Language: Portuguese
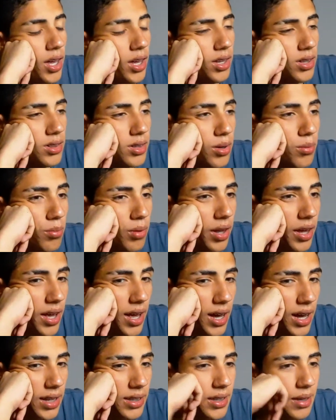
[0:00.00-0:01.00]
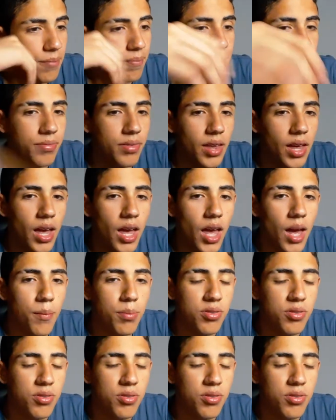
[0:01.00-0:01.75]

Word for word: Então, molecada, é,